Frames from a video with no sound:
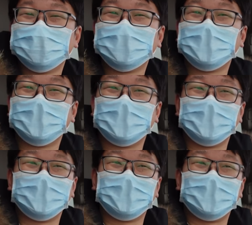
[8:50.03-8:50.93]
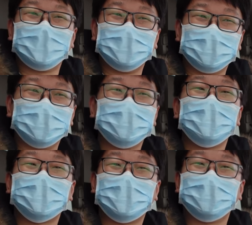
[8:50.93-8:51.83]
啊。嗯，基
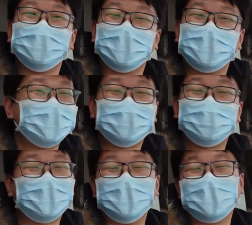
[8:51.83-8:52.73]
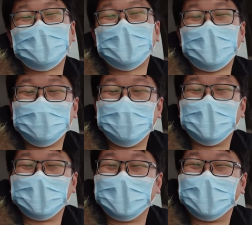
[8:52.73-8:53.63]
本上我应该是不可能去考虑
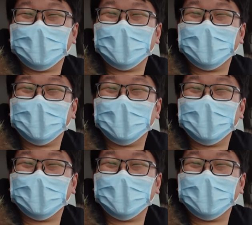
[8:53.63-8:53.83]
美系车。